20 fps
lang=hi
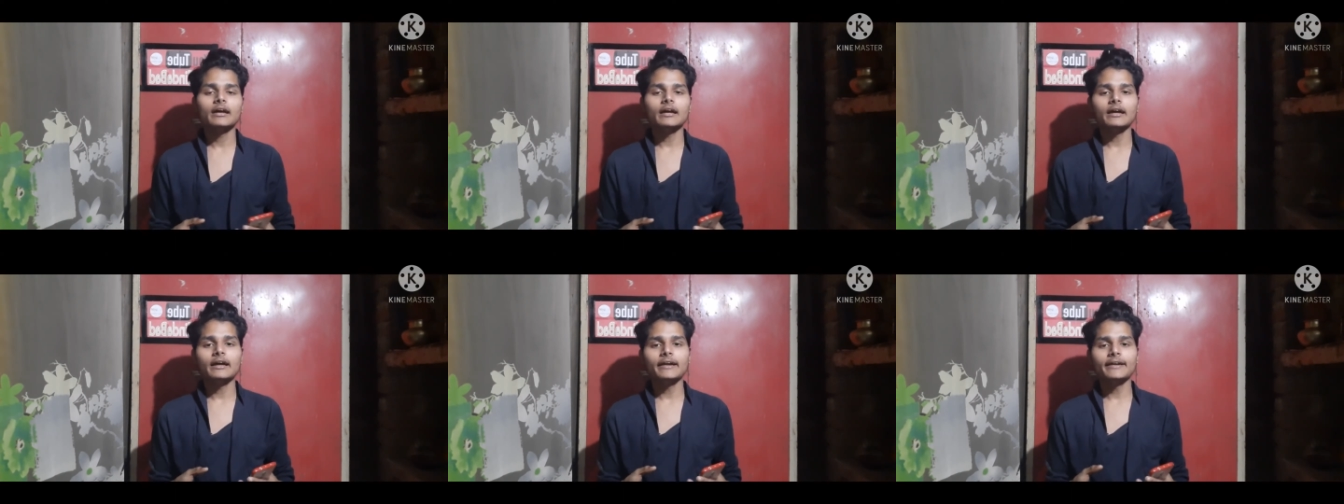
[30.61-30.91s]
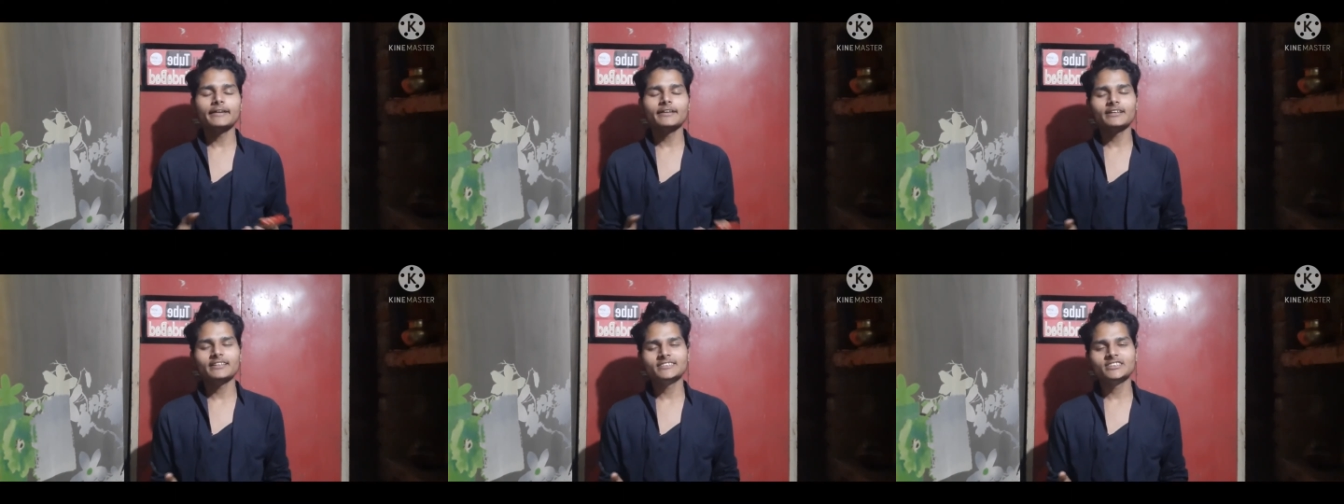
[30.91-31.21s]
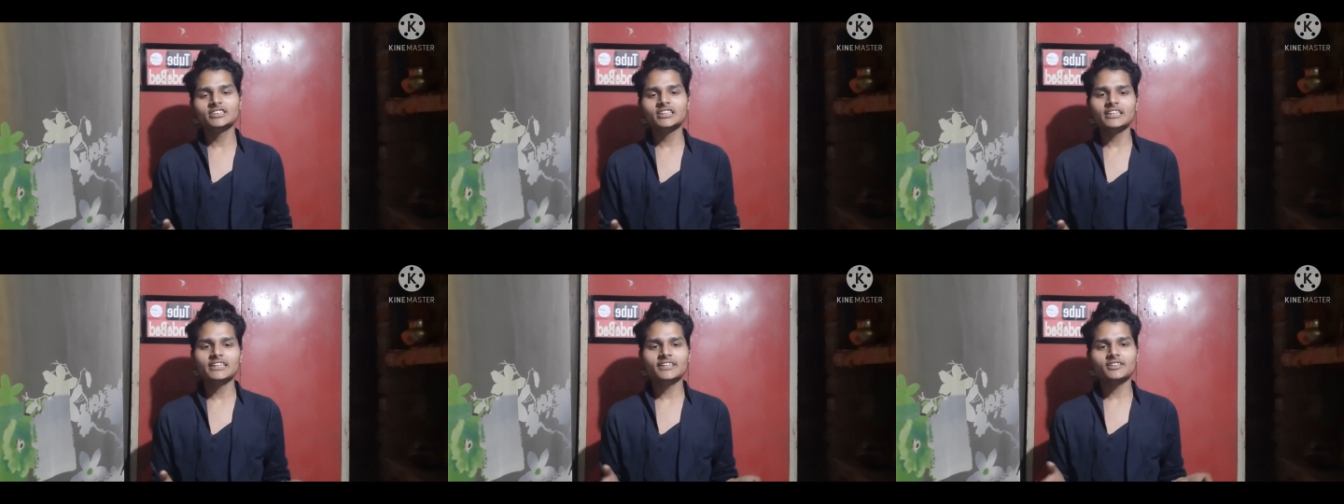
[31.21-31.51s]
एंड
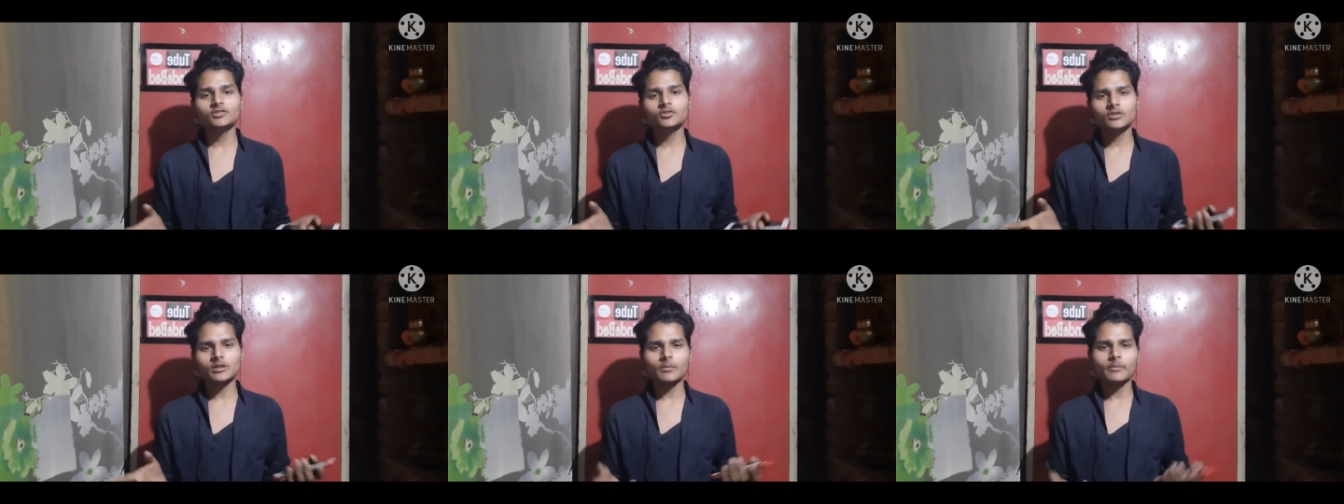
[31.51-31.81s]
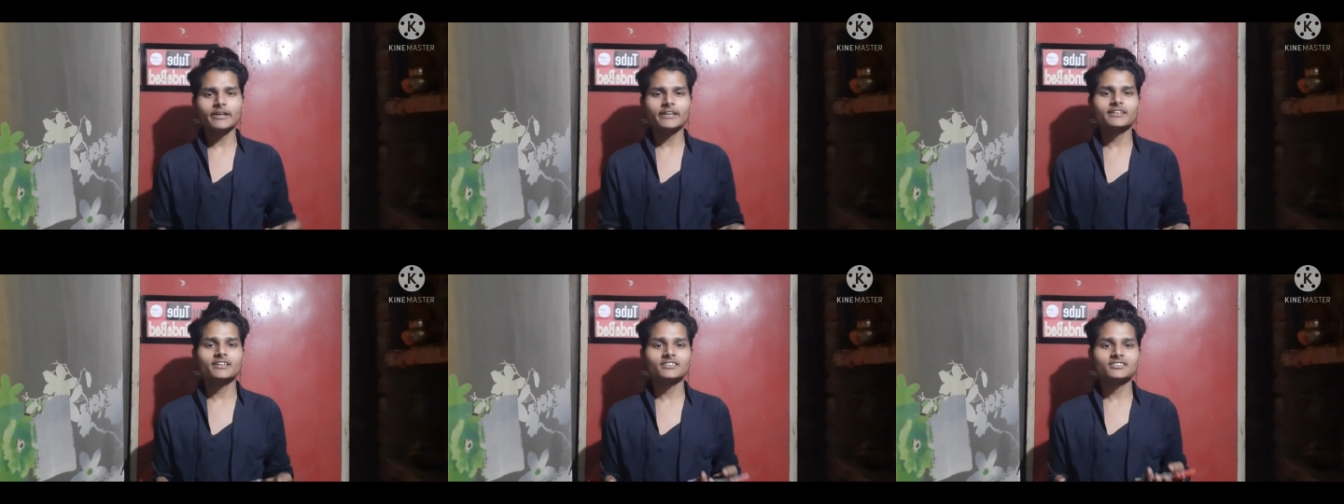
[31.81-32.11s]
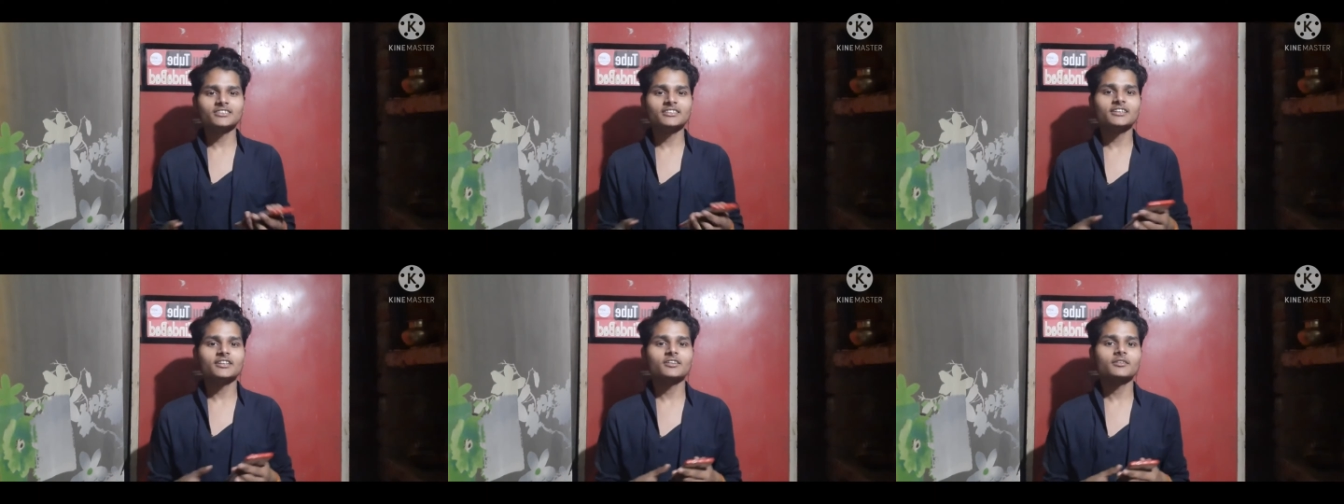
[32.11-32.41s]
अच्छी लगे तो कमेंट कर
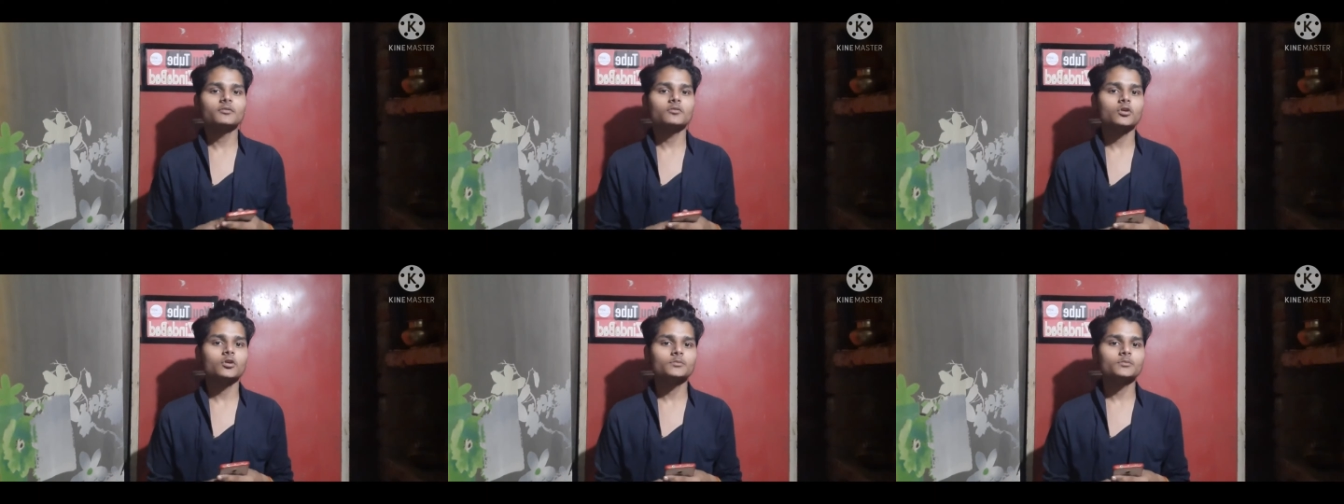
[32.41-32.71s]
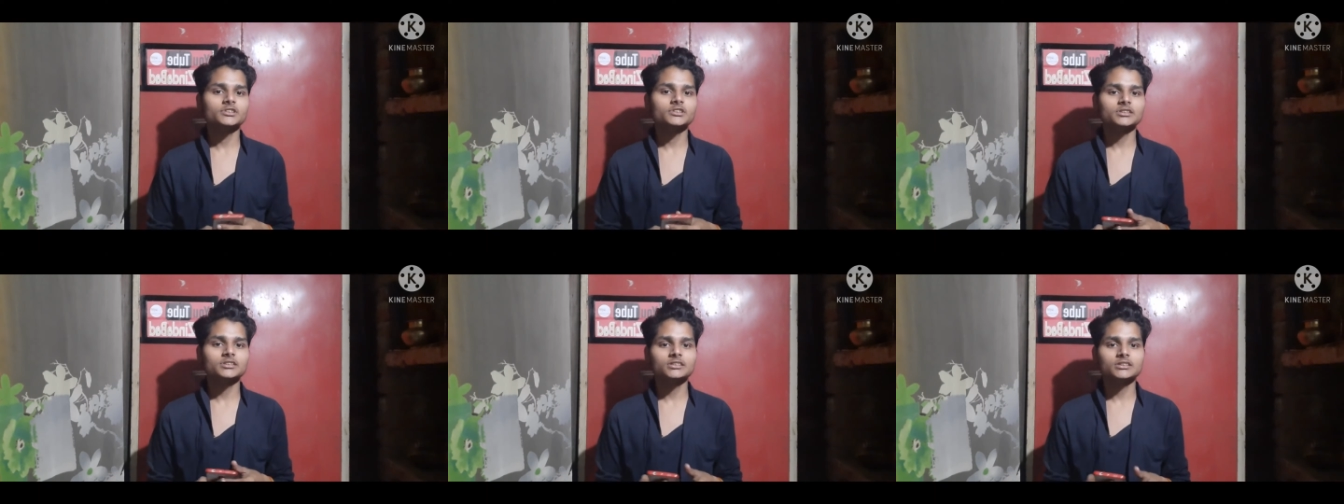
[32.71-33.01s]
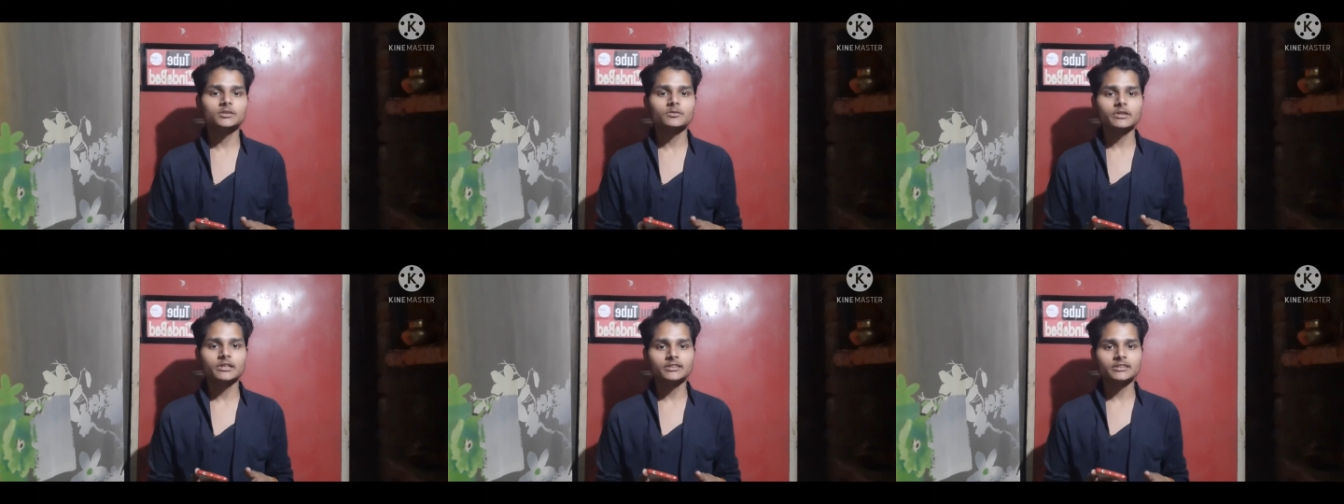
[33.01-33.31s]
देना ऑब्जस
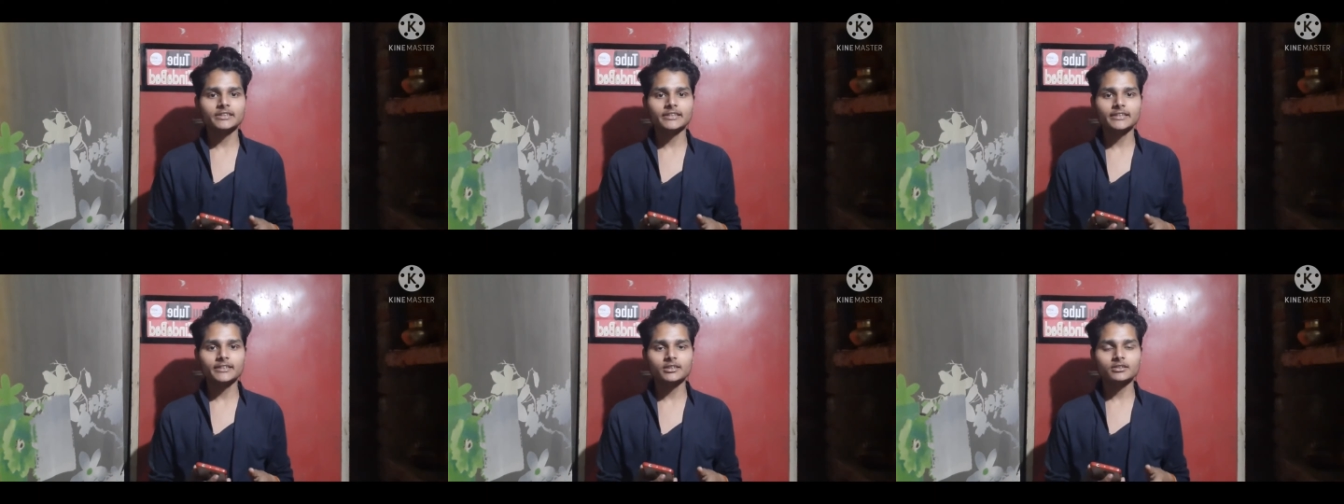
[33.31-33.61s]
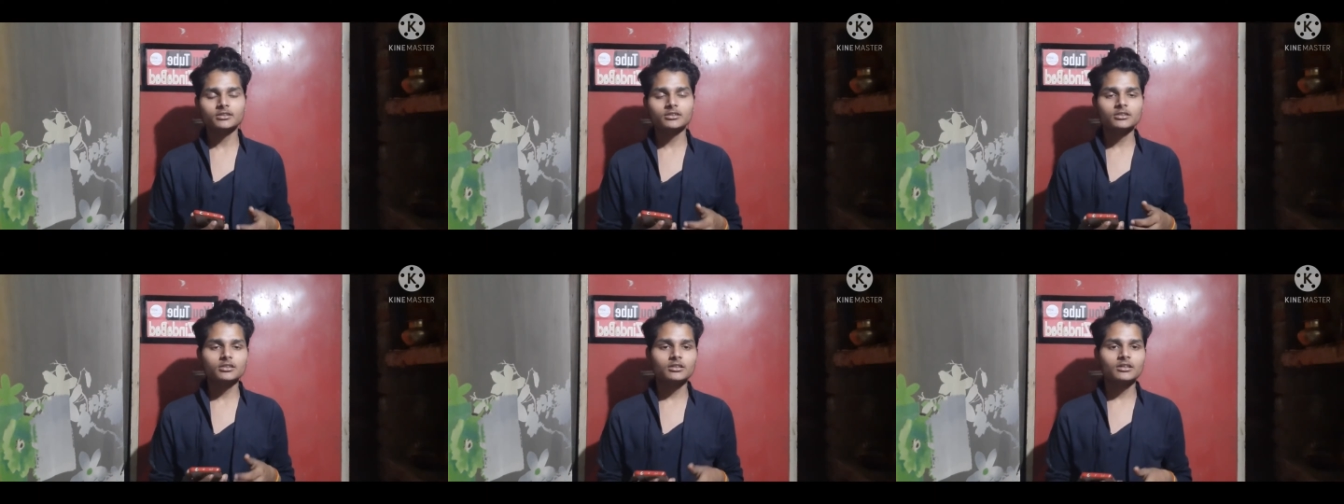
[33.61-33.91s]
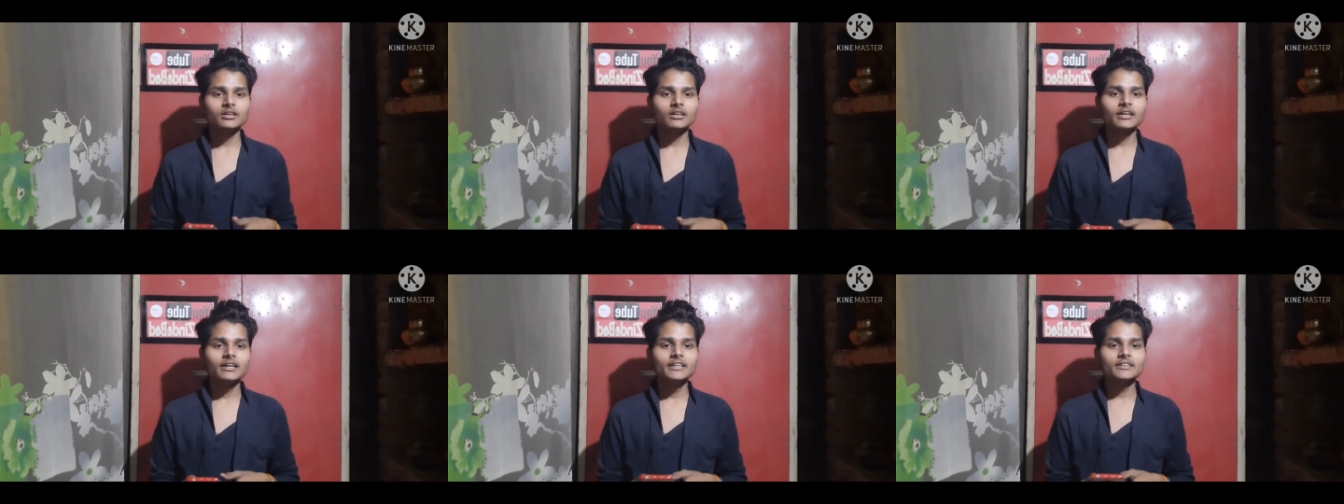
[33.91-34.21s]
सी बात है एक
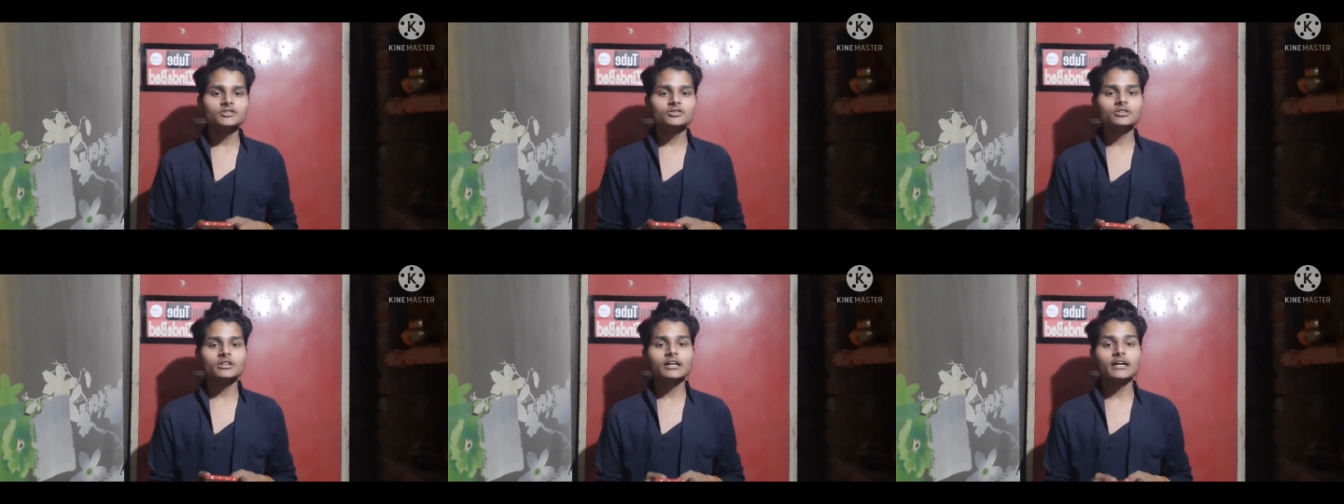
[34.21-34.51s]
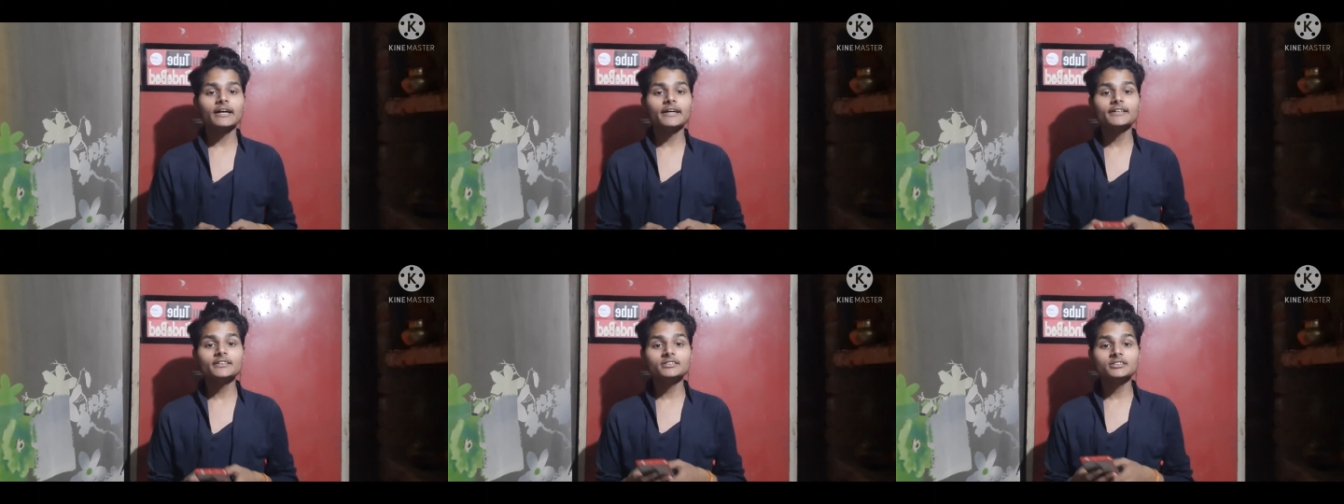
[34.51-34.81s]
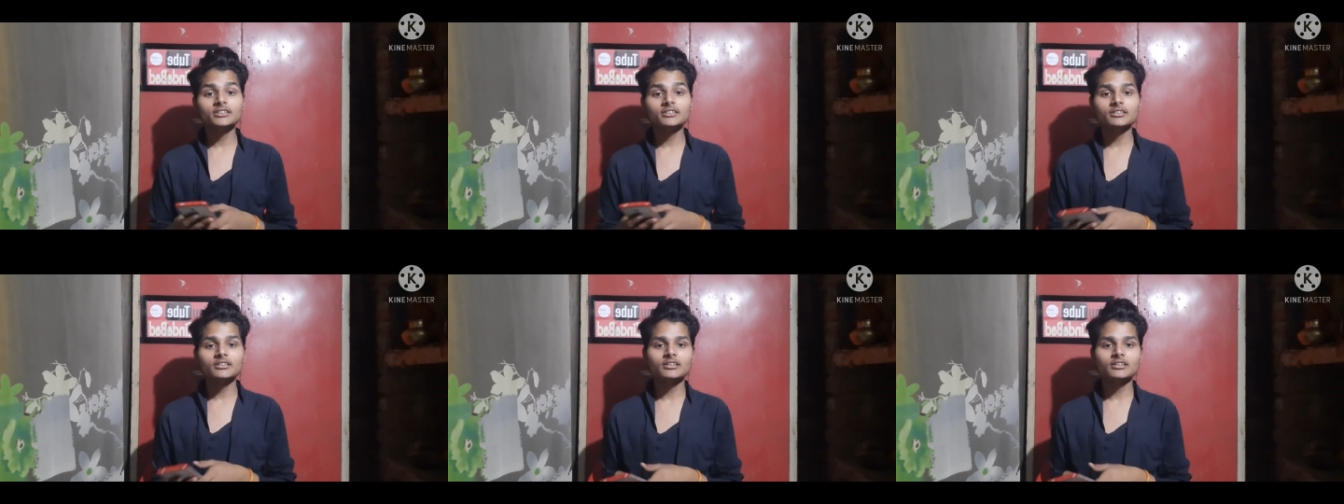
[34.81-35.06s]
सो गाइज